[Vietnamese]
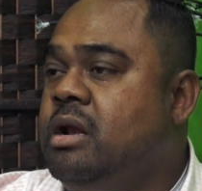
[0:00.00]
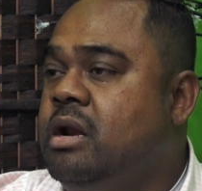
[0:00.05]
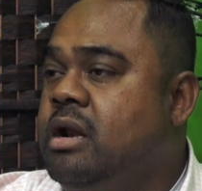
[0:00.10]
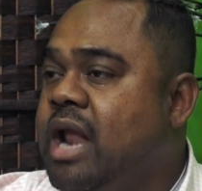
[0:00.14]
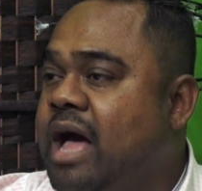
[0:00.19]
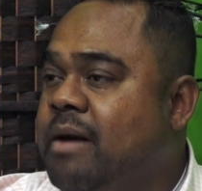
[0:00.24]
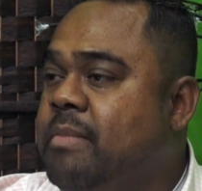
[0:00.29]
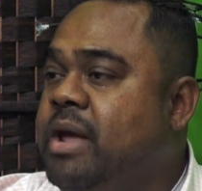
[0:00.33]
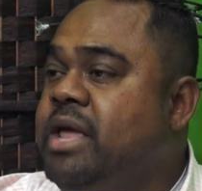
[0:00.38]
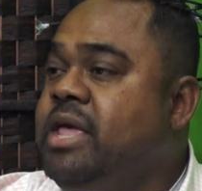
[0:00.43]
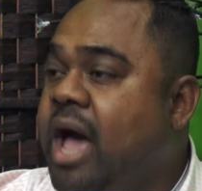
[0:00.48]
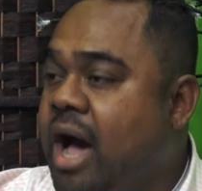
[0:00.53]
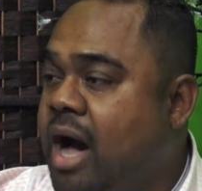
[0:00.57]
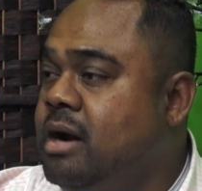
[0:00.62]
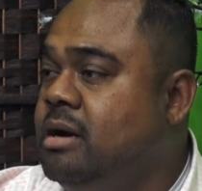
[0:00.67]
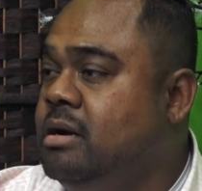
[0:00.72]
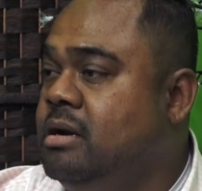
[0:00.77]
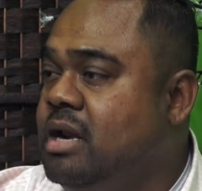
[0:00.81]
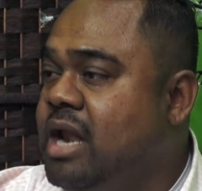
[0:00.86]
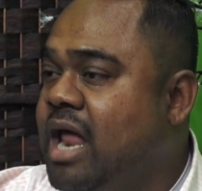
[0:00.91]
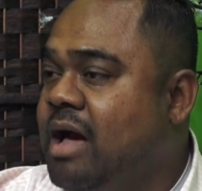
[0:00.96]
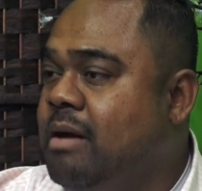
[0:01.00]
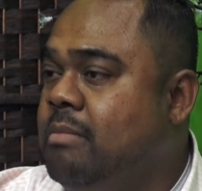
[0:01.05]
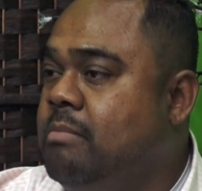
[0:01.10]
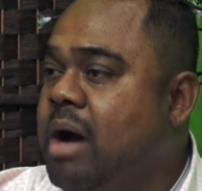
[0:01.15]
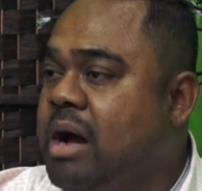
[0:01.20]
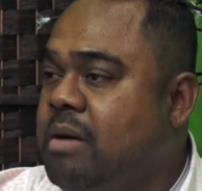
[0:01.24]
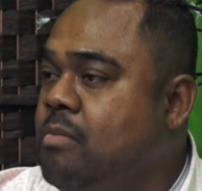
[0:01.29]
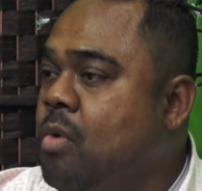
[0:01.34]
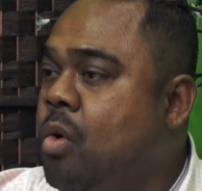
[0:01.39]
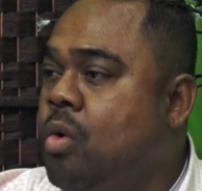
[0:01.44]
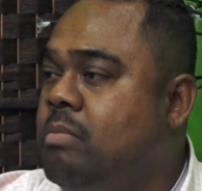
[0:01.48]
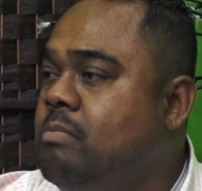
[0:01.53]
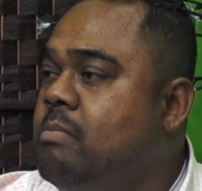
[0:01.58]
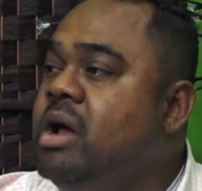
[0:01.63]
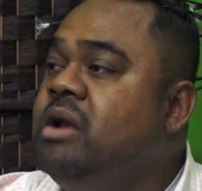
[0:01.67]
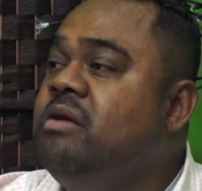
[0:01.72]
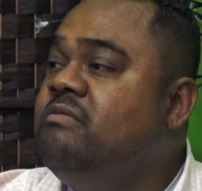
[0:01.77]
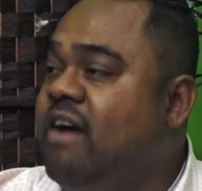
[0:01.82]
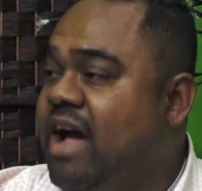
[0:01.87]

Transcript: là bây giờ là bắt buộc mình